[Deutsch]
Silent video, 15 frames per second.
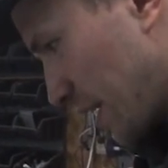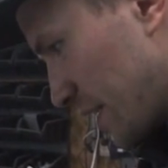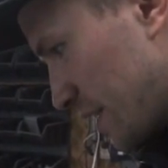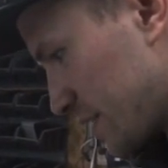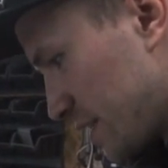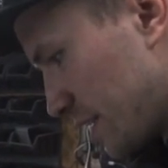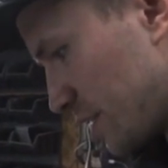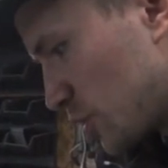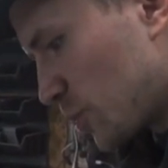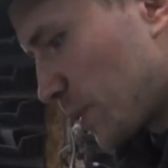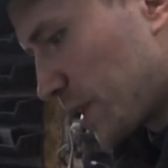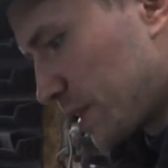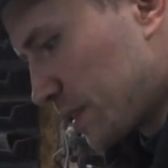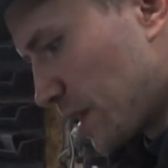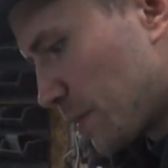kann das dann
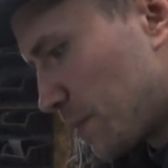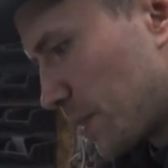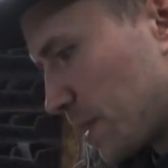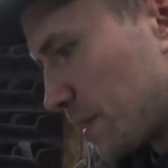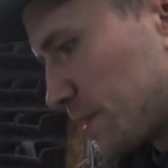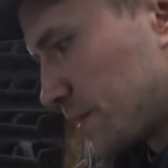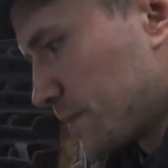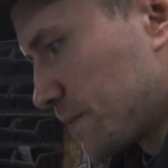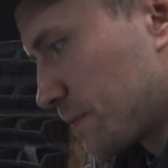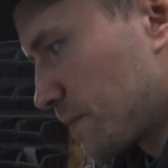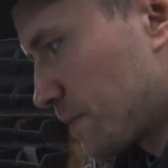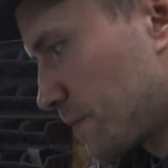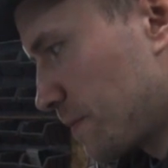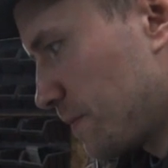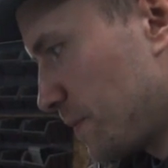entsprechend nachbehandeln.
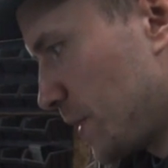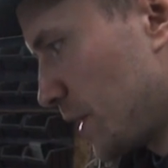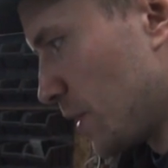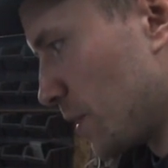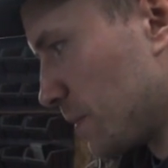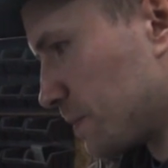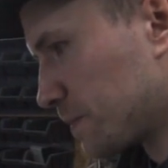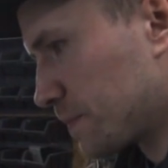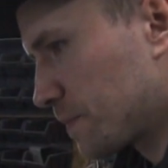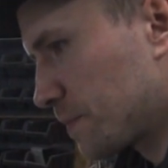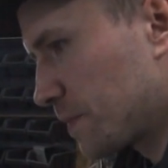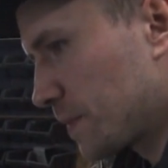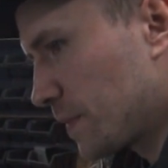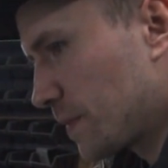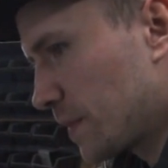Ja,
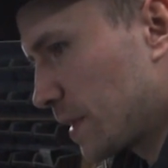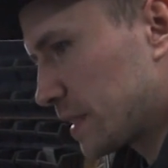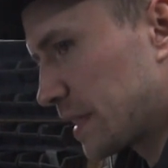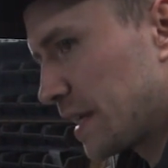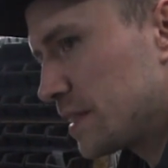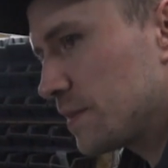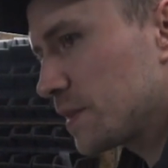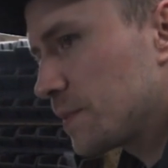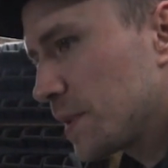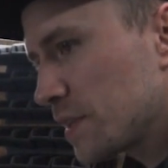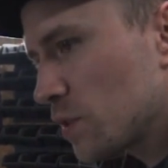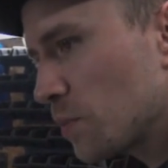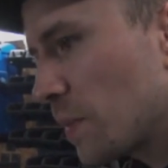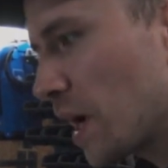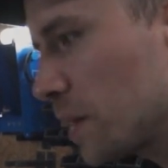das Einzige, was wir
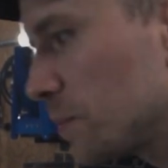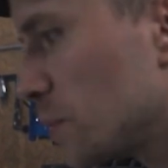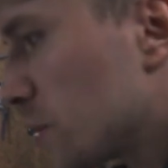jetzt noch machen